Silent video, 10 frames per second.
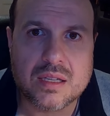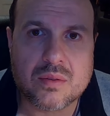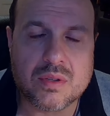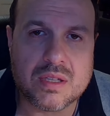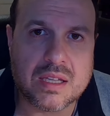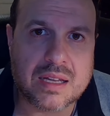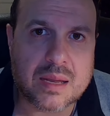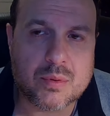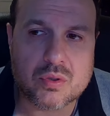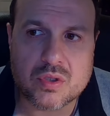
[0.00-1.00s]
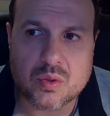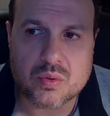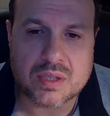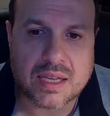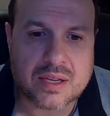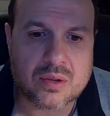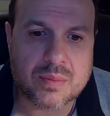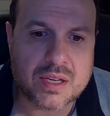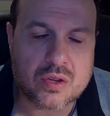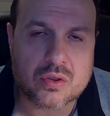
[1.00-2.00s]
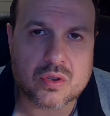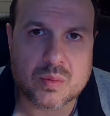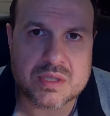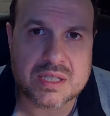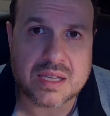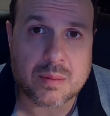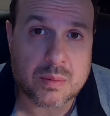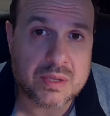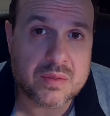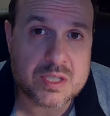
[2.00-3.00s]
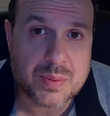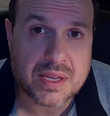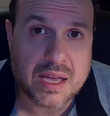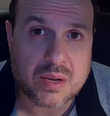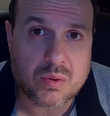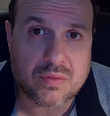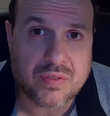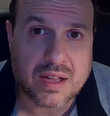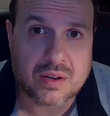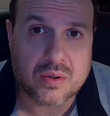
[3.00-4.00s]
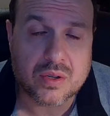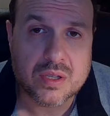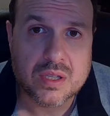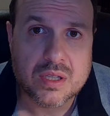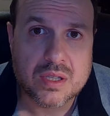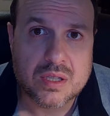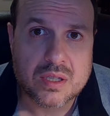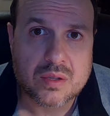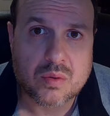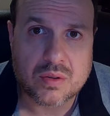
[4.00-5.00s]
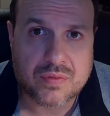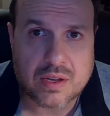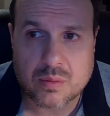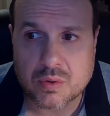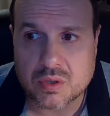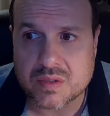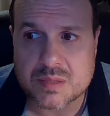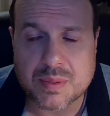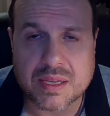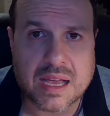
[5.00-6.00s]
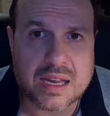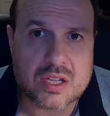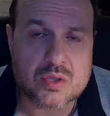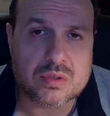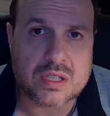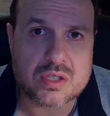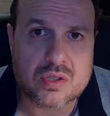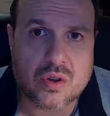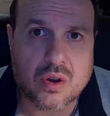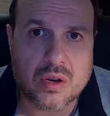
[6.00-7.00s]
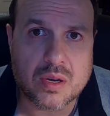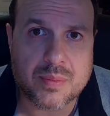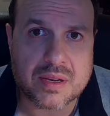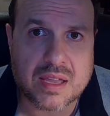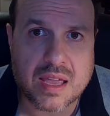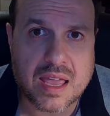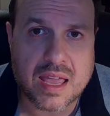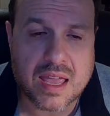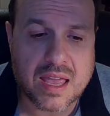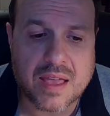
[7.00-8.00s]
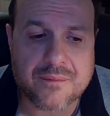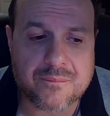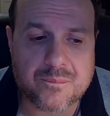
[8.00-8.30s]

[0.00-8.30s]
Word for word: Quindi l'arbitro di Udine, che non mi ricordo come si chiama, mi deve spiegare quel fallo. Quel fallo me lo deve spiegare sul terzo gol perché